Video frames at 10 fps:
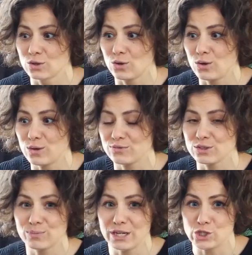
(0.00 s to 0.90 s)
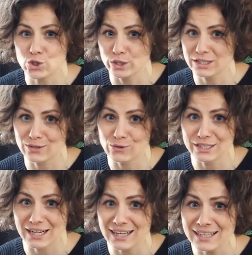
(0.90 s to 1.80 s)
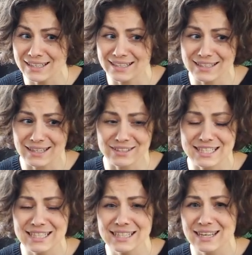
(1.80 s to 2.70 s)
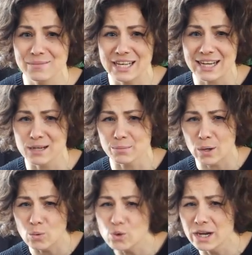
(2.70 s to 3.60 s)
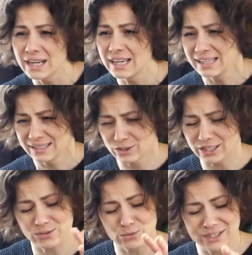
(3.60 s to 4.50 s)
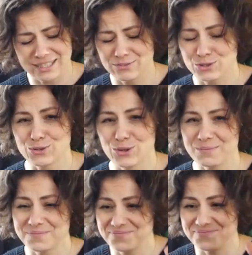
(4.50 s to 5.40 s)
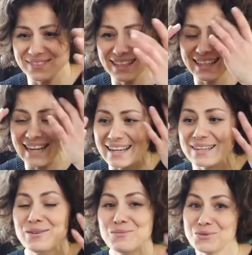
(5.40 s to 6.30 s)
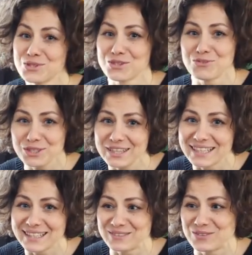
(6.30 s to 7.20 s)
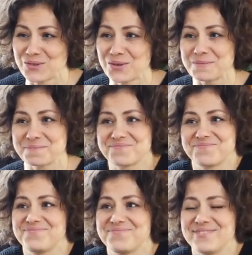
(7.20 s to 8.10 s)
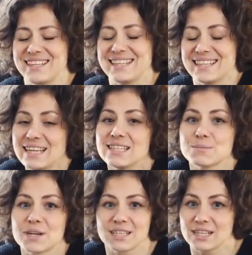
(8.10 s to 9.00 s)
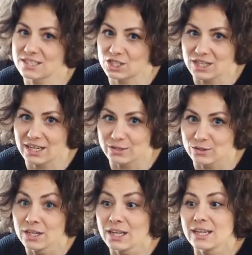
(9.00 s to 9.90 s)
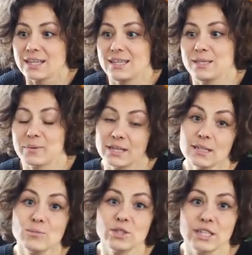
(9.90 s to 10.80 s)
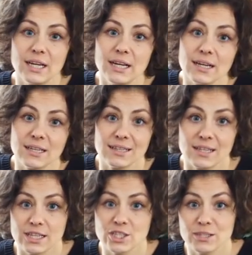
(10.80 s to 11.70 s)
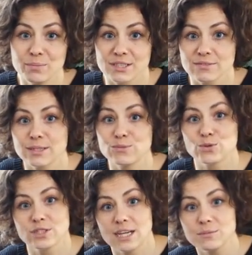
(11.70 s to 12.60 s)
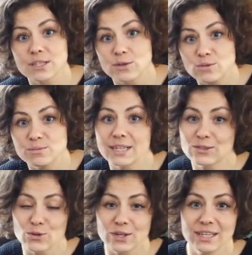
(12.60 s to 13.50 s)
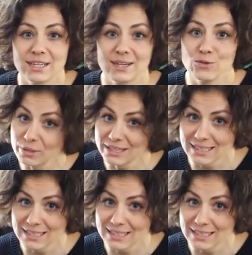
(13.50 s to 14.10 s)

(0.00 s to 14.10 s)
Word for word: но вот большой такой таракан это равносильно для меня как паук. Вот эти усы, все. Я люблю животных, но я не смогла, к сожалению. И поэтому я отдала шипера своим друзьям, знакомым, которые любят